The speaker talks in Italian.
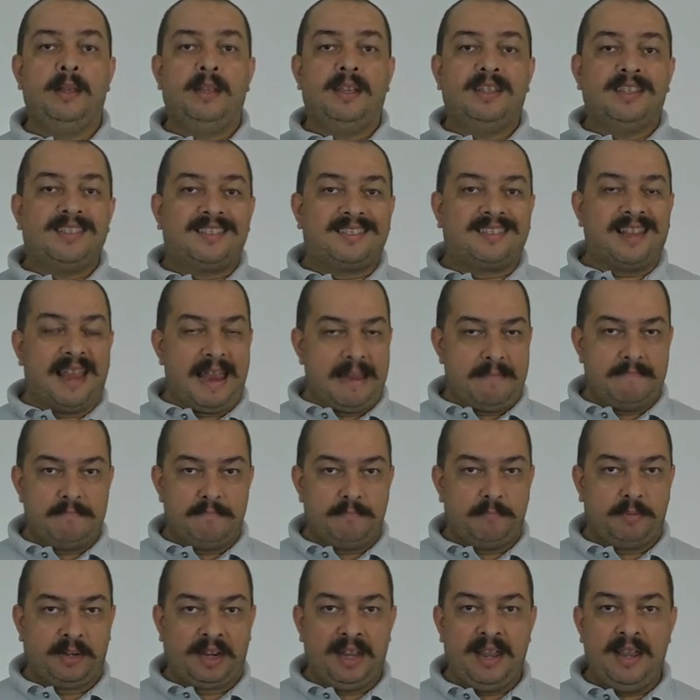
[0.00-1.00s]

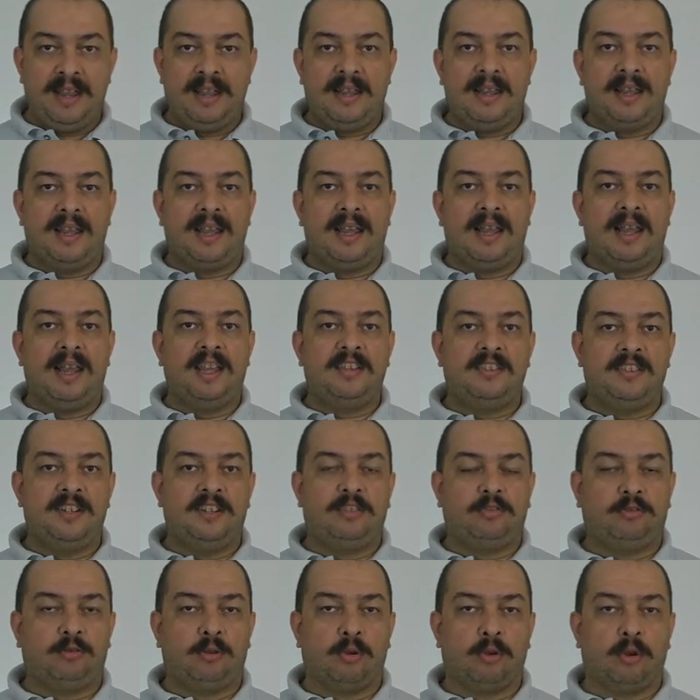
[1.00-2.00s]
sempre
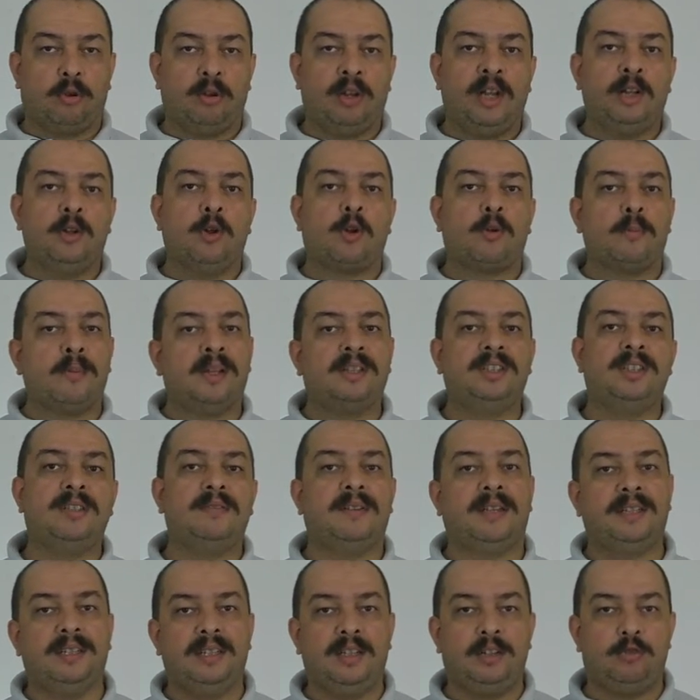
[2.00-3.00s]
esistono le
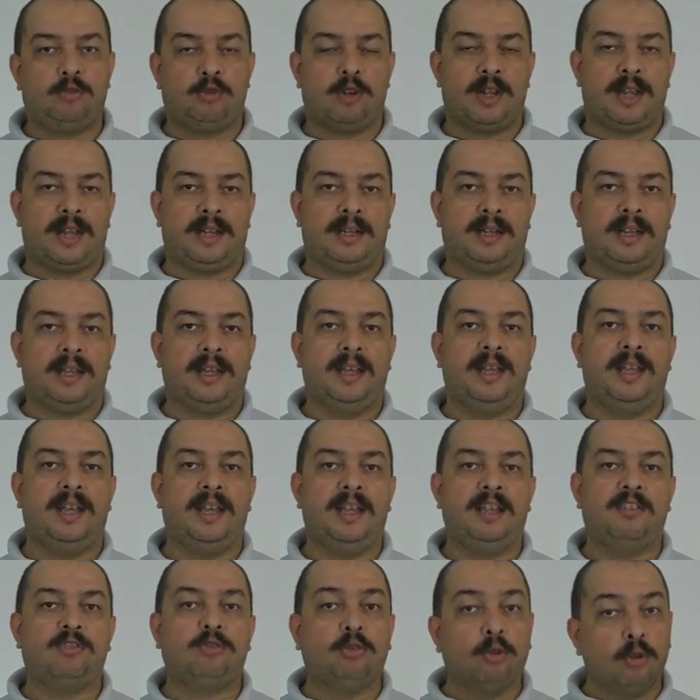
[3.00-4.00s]
normative di igiene
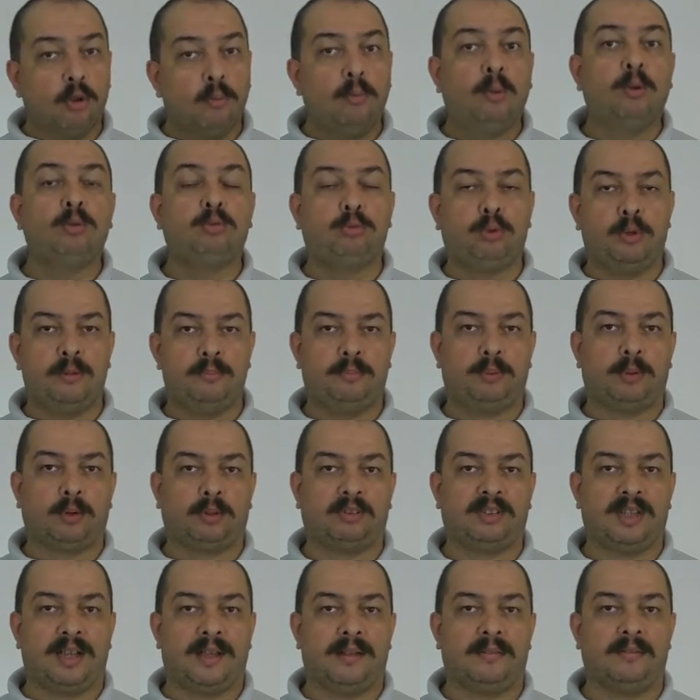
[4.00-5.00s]
e sono molto
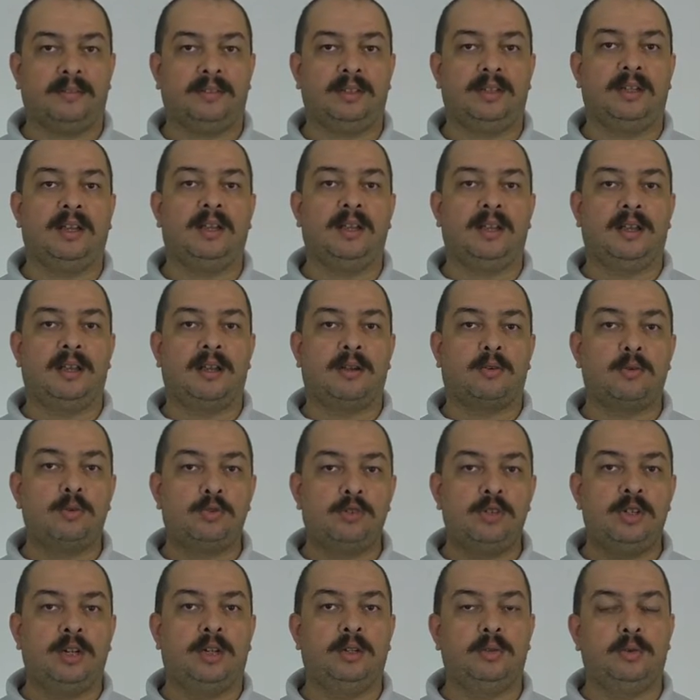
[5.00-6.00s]
importanti. La
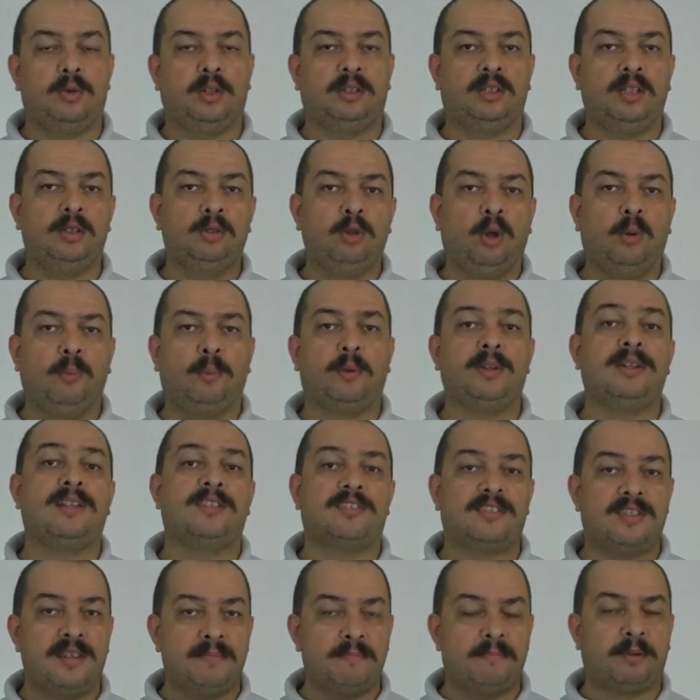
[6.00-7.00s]
cucina di una tendopoli è
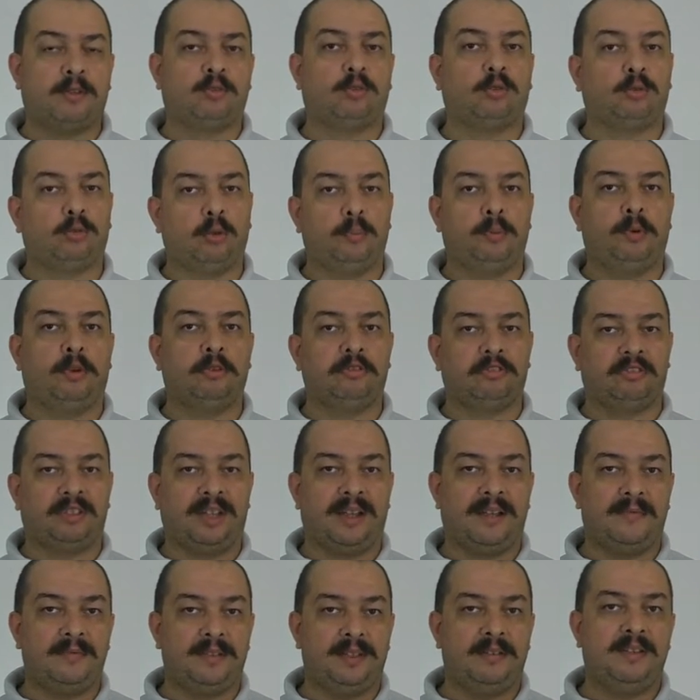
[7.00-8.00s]
sempre
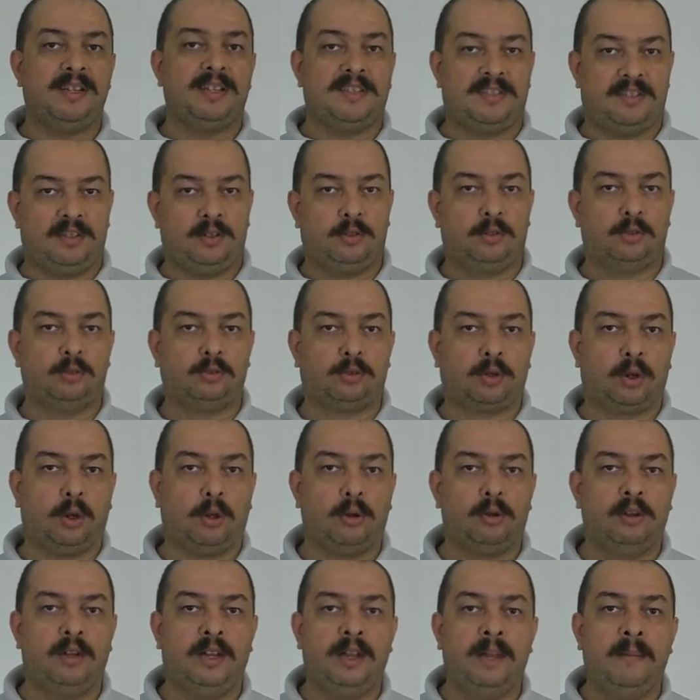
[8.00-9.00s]
sottoposta a diversi
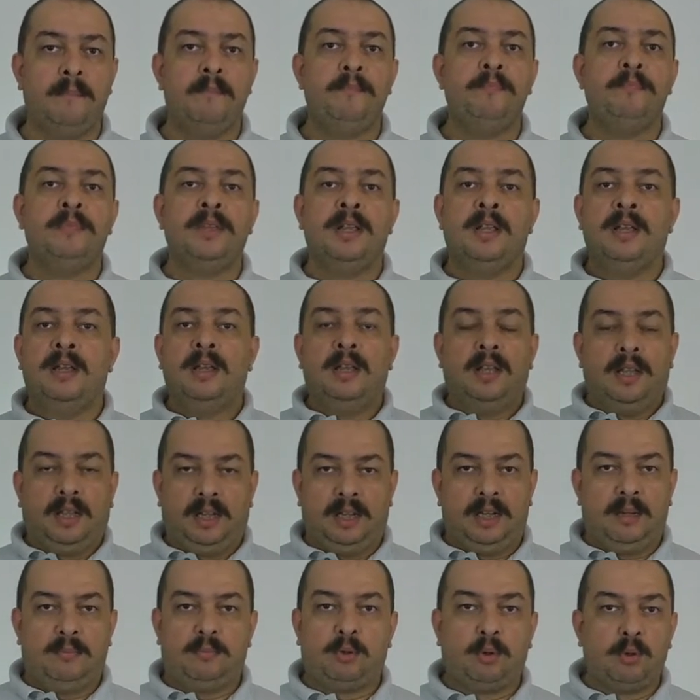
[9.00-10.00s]
controlli,
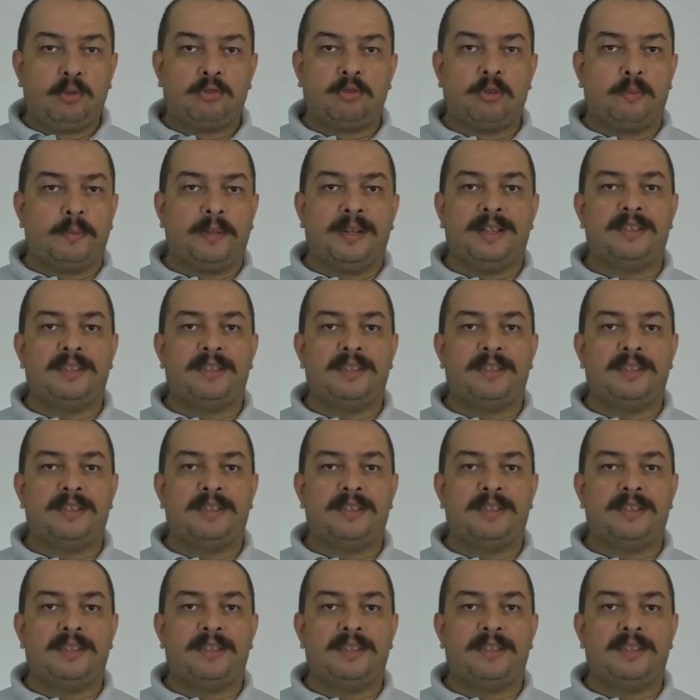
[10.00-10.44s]
in Abruzzo, per